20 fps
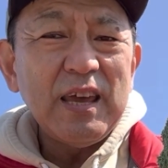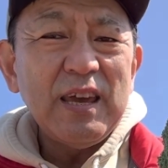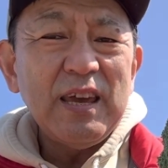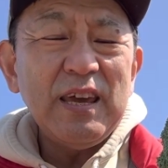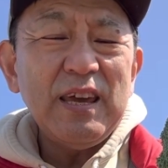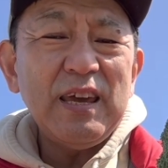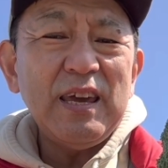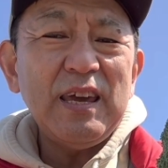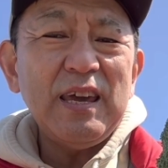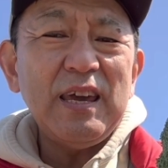
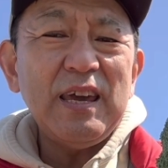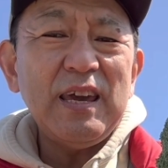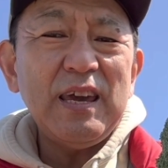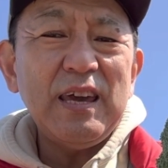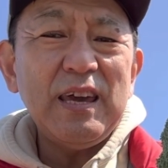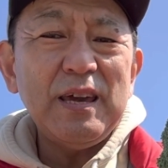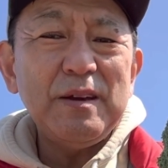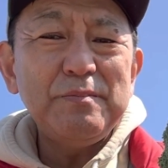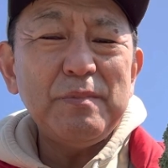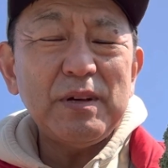
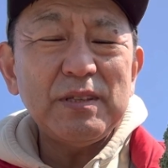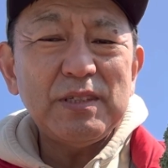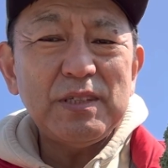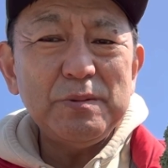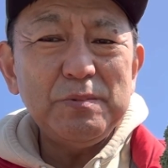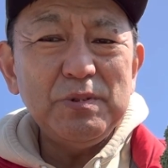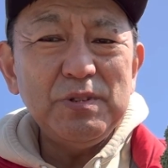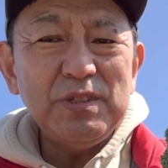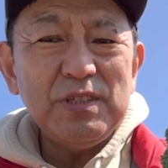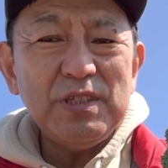えまあ、
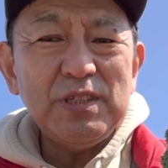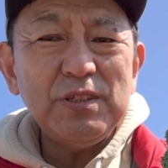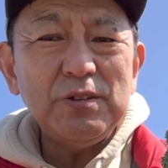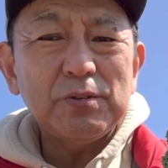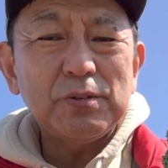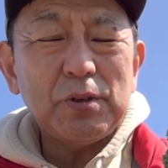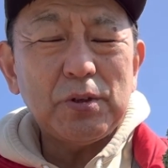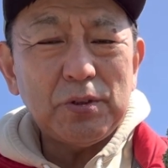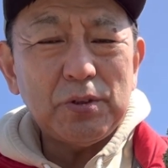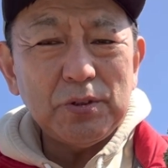自分自身
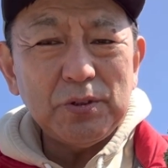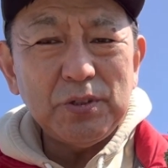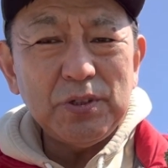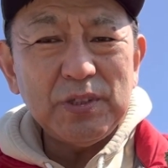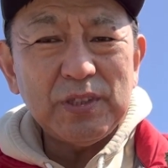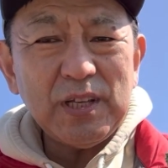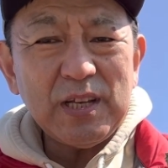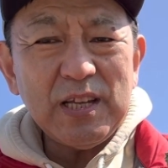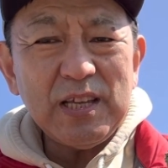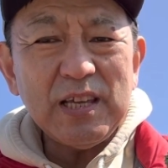を整
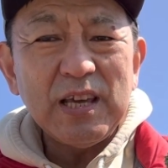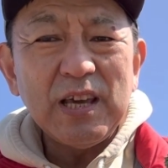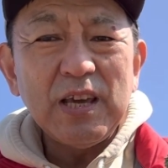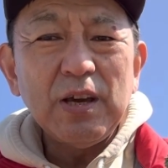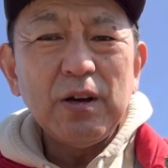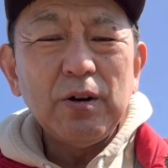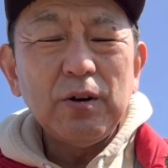えたり、